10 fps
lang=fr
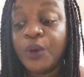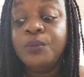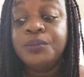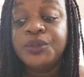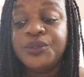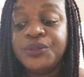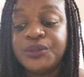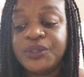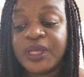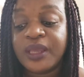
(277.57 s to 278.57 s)
Mbutu,
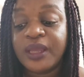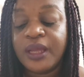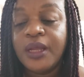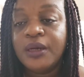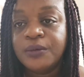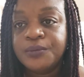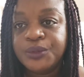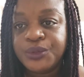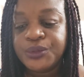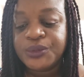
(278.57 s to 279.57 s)
tu criais.
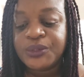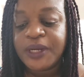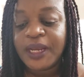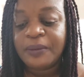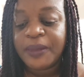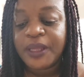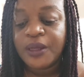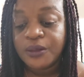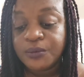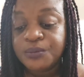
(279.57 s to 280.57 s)
Mbutu, tu clamais.
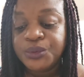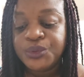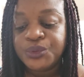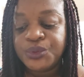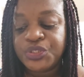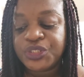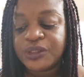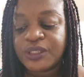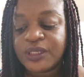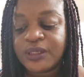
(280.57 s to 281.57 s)
Mbutu, tu
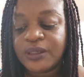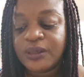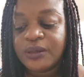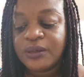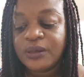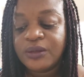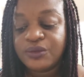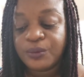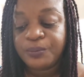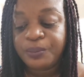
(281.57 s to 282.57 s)
chantais.
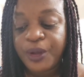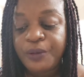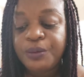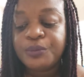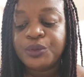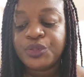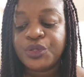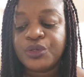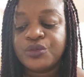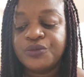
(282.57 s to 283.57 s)
Ton peuple,
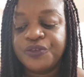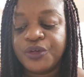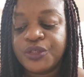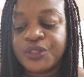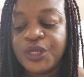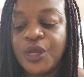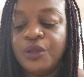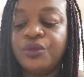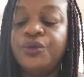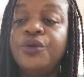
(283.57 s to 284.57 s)
pourtant en souffrance,
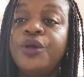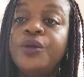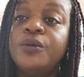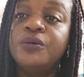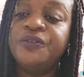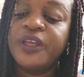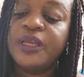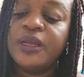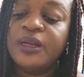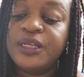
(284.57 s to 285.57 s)
ton œil couvait
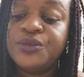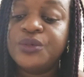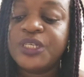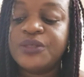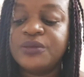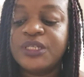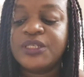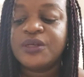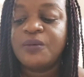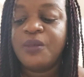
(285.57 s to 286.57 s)
les horizons
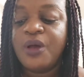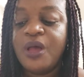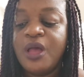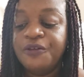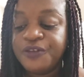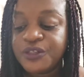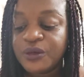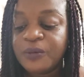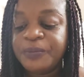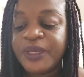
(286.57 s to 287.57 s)
des hommes,
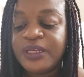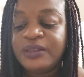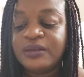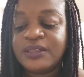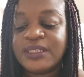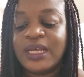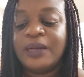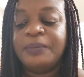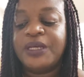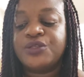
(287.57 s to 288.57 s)
faisant pénitence à la
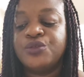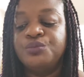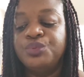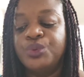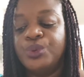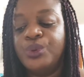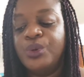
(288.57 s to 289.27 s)
place du bourreau.